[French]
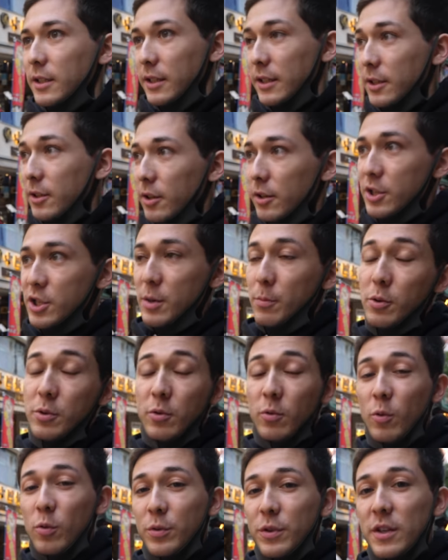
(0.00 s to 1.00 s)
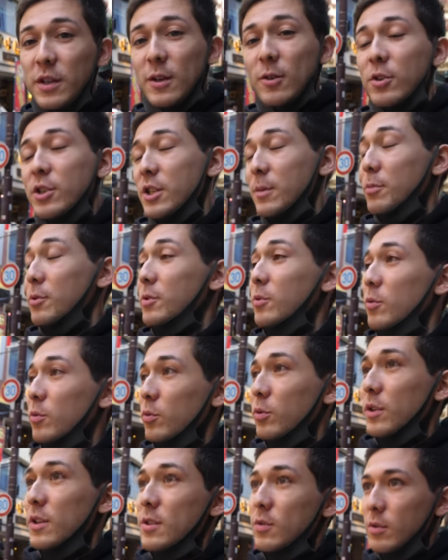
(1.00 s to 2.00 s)
et euh, les Japonais ont goûté. Et quand les Japonais ont
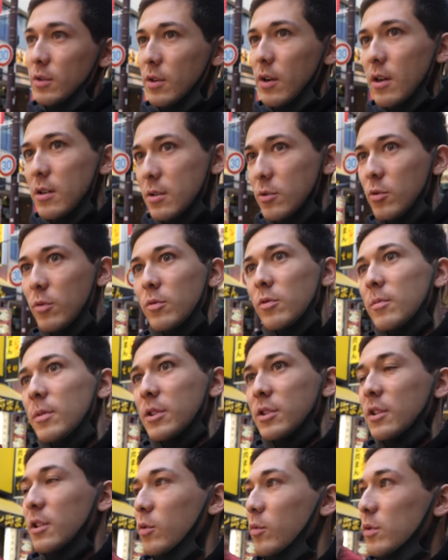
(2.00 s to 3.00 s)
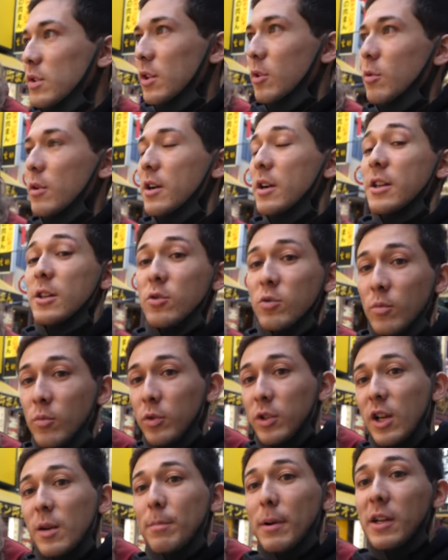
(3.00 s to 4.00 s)
goûté, ils ont dit Ah, c'est trop bon, machin et tout, c'est quoi Ils ont
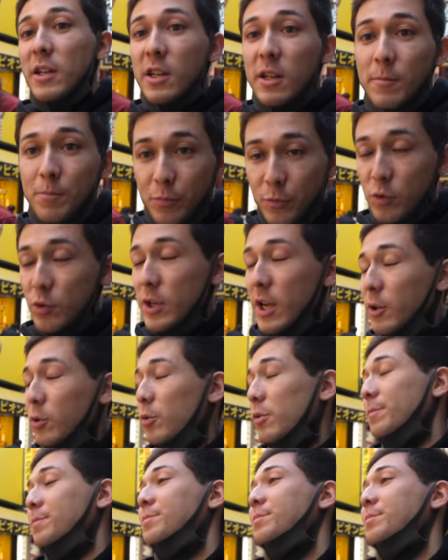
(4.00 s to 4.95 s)
montré le paquet du gâteau.